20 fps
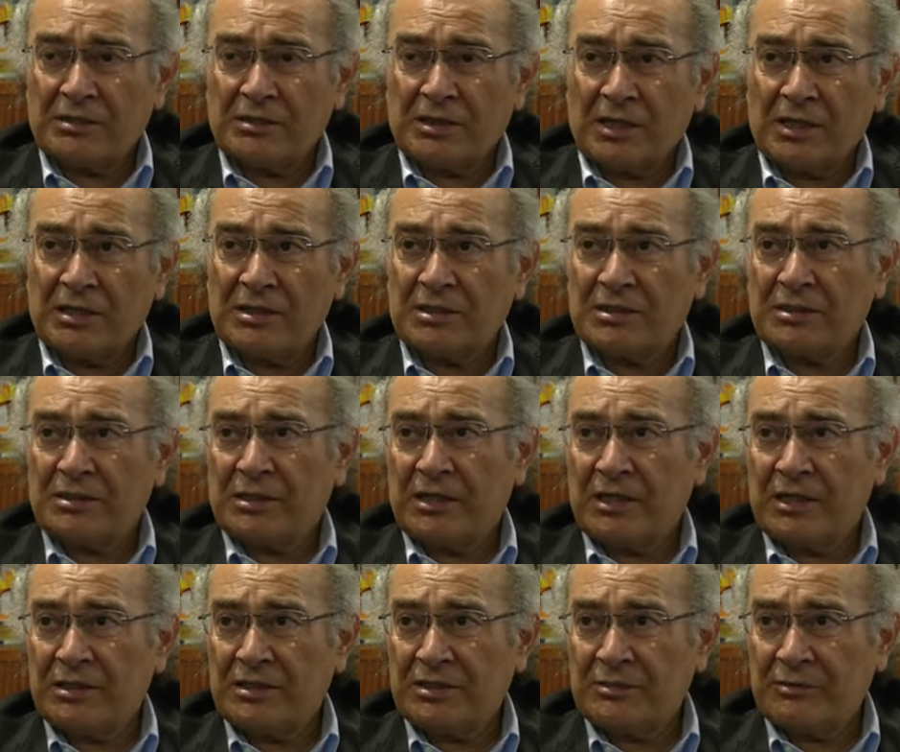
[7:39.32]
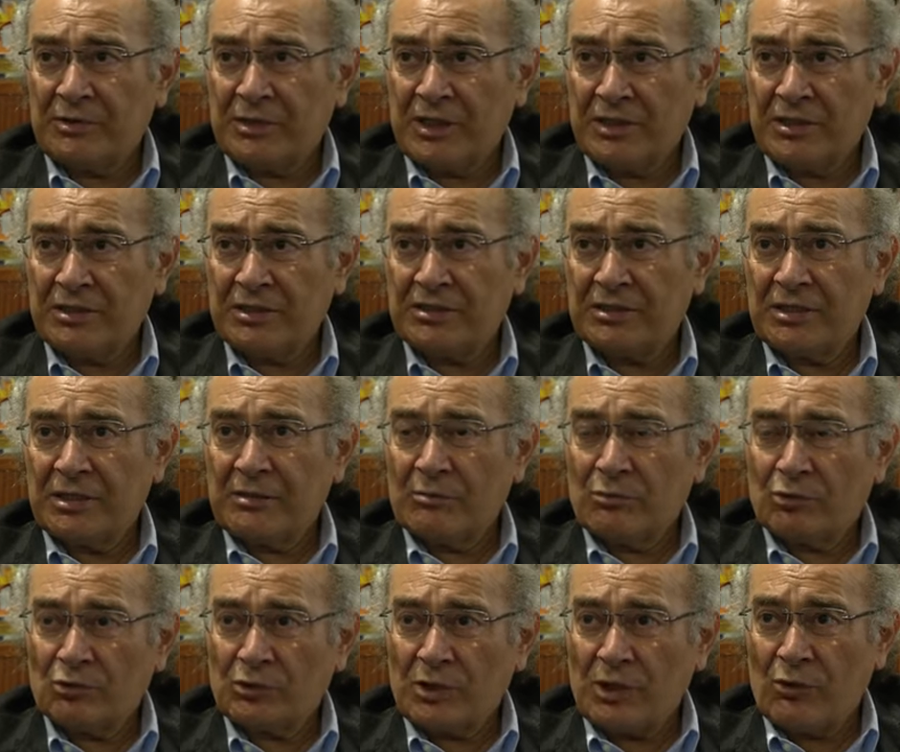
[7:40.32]
Dayanıklık eğitimi nedir?
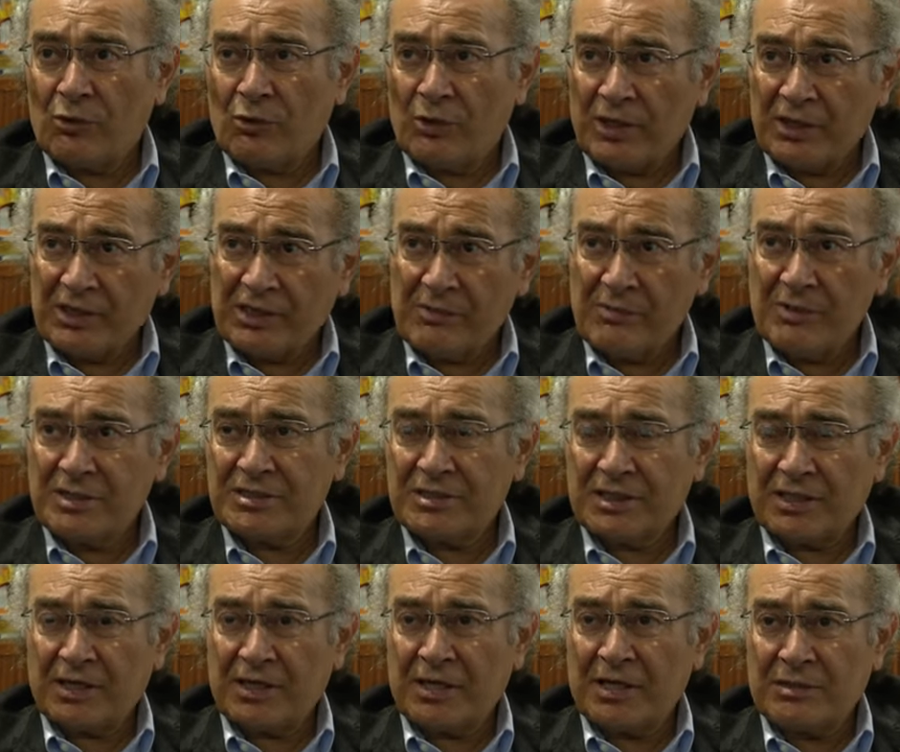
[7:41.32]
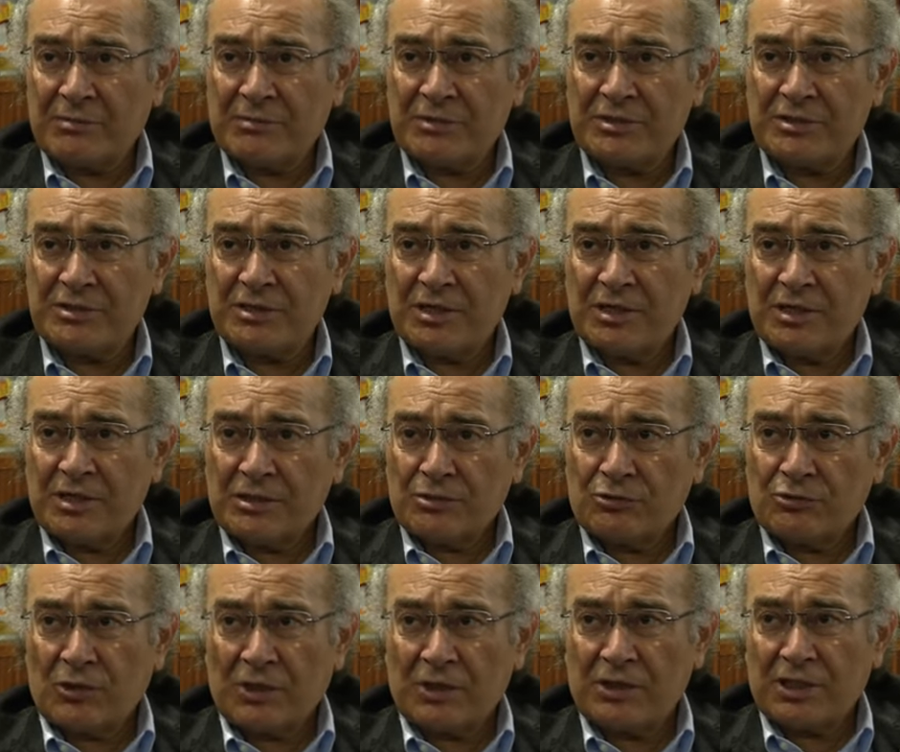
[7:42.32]
Bunları öğretemezsek eğer biz
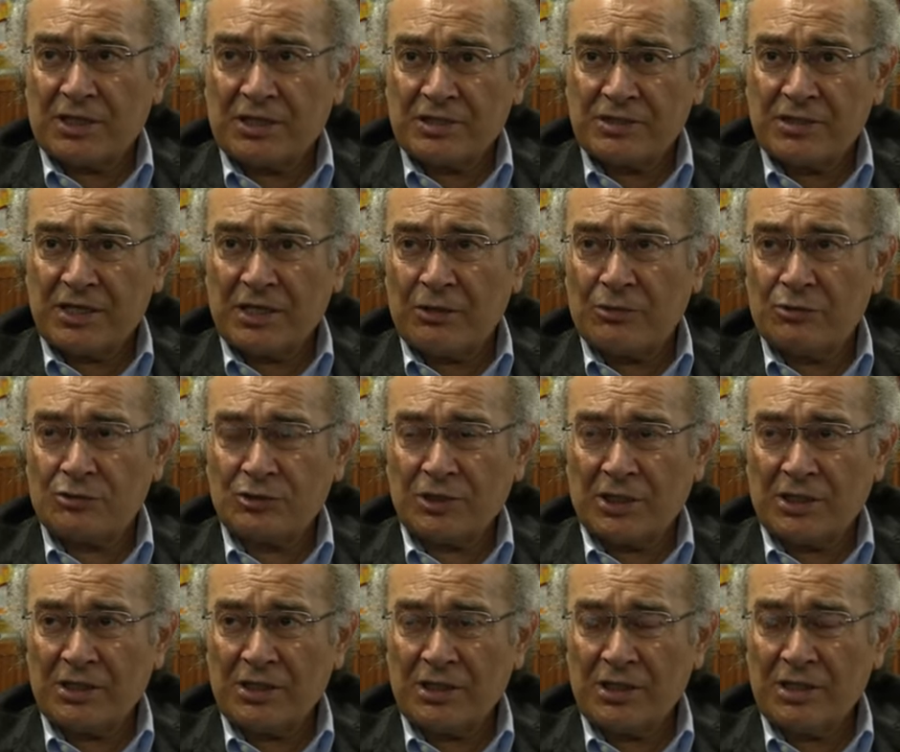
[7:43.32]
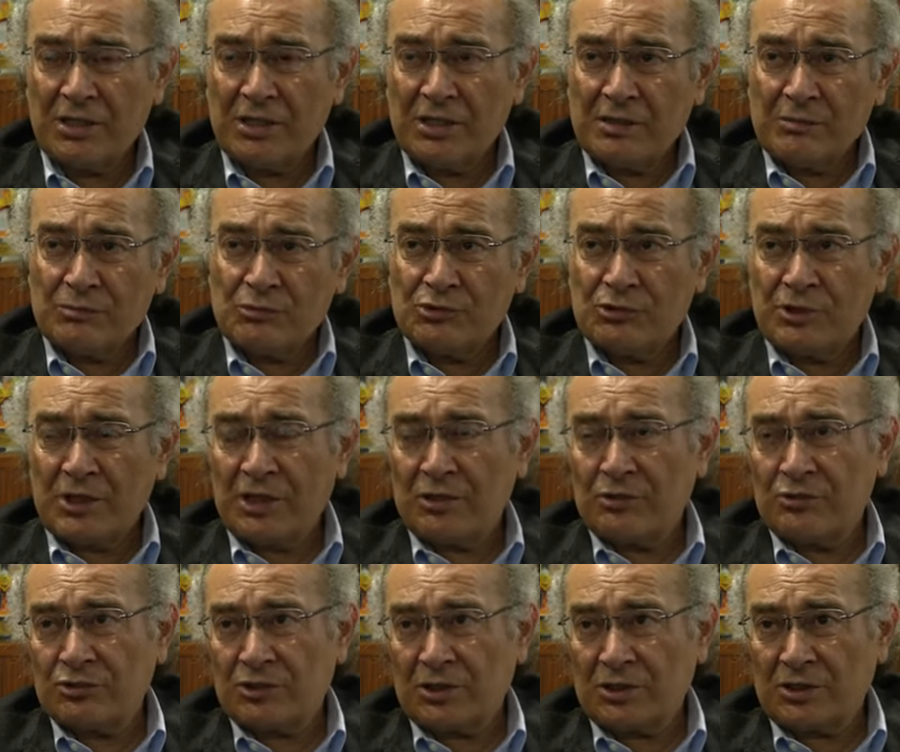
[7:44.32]
şu andaki Z kuşağına, bu Z
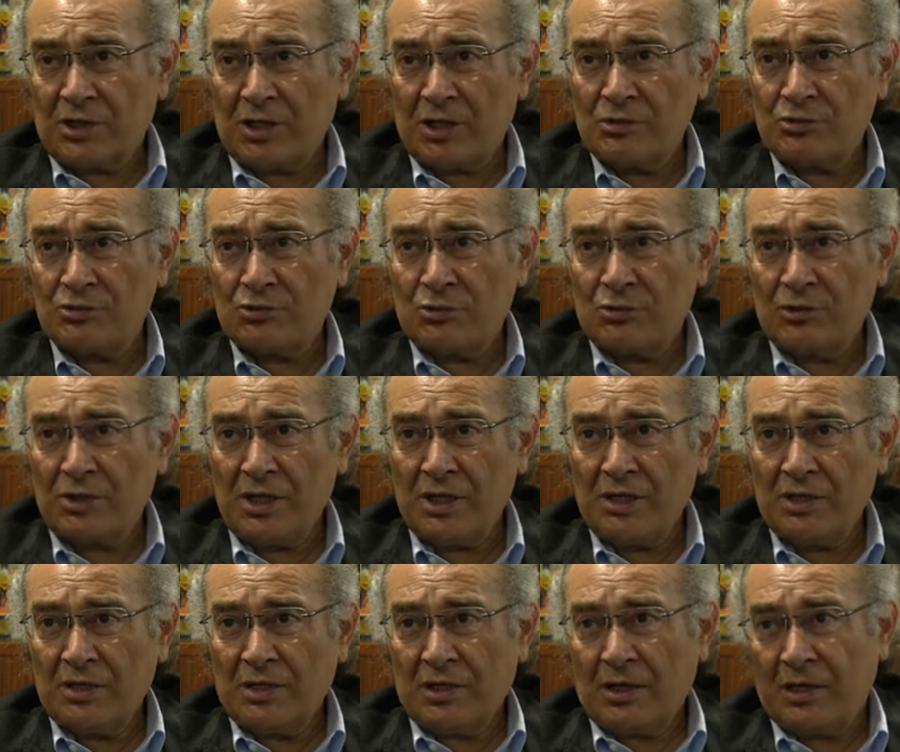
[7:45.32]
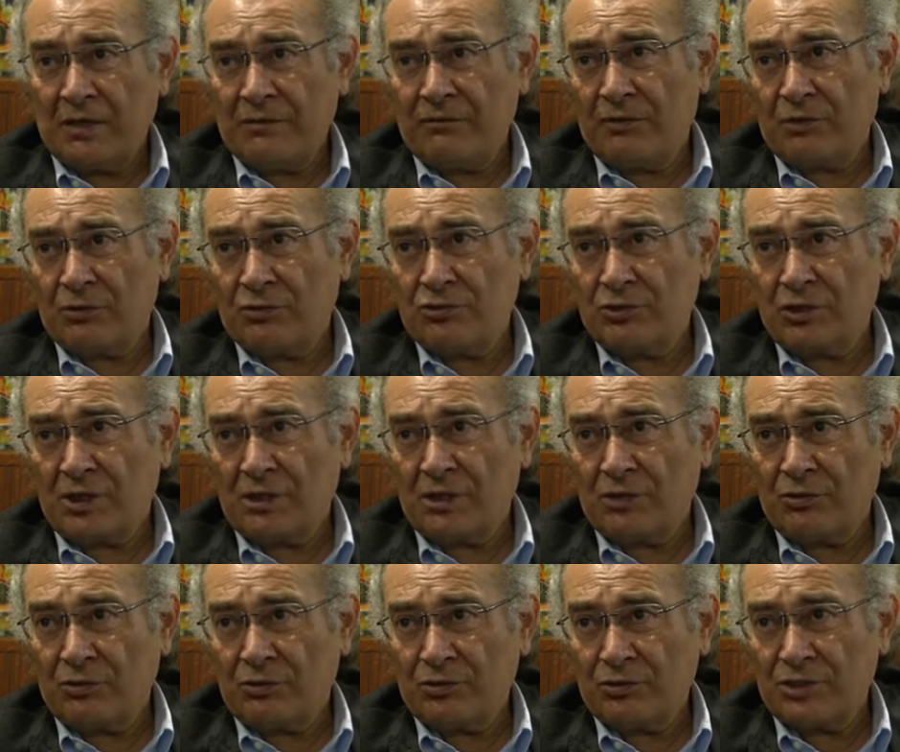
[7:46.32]
kuşağı daha sonra alfa
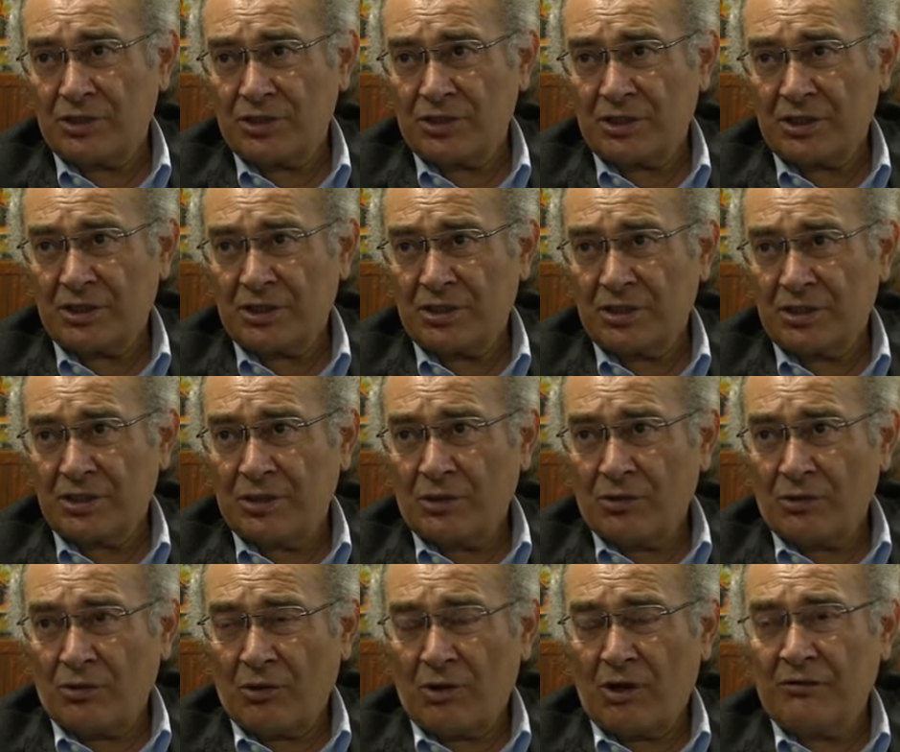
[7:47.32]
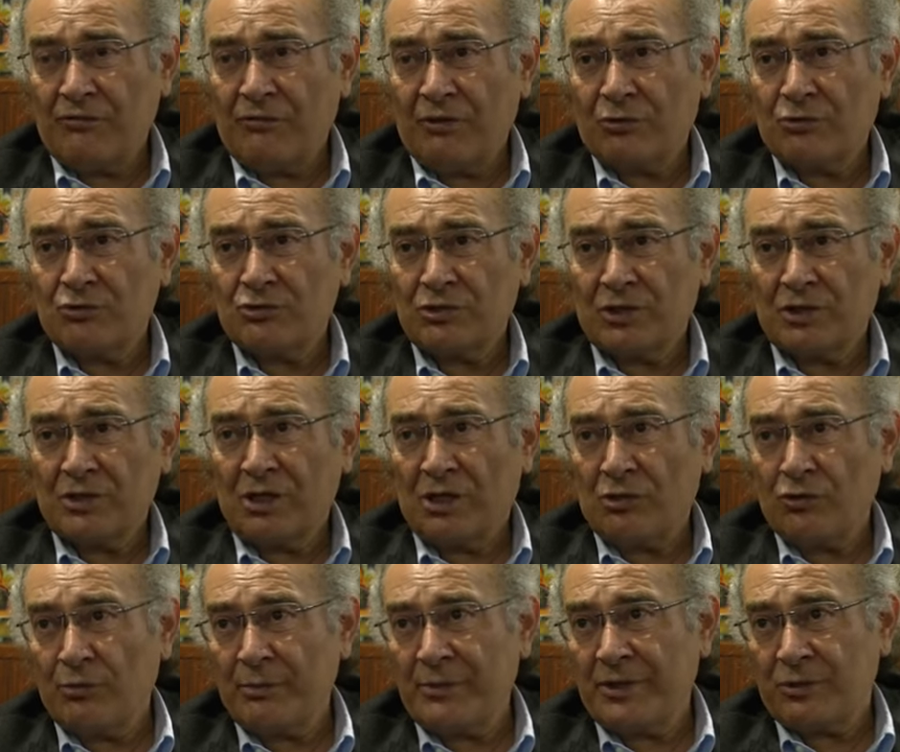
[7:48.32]
kuşağına dönüşecek. O alfa kuşağı da
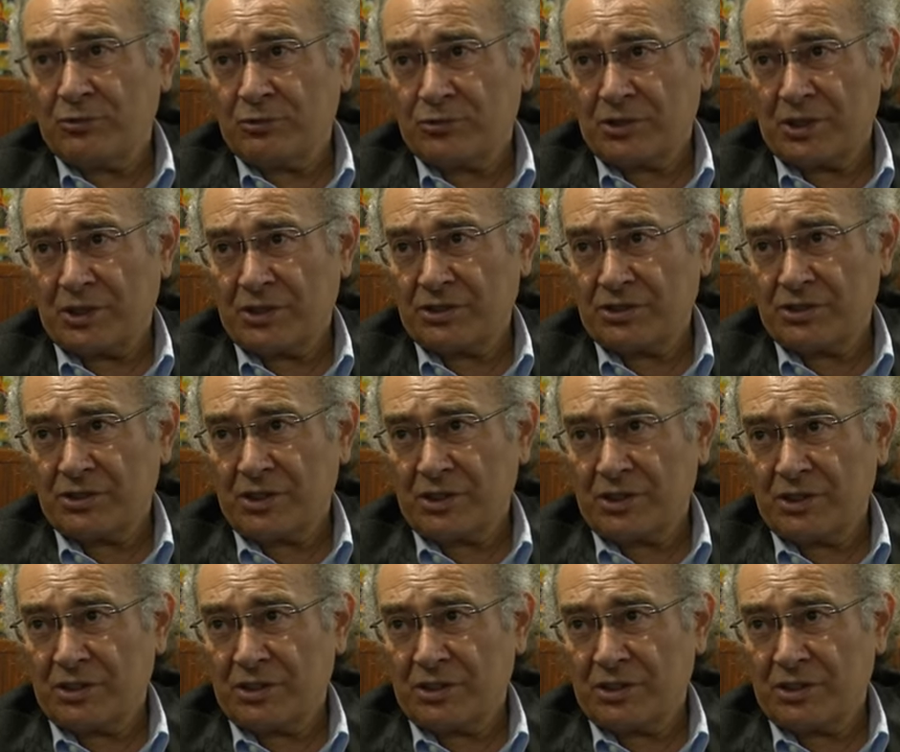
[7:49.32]
anomik kuşak işte.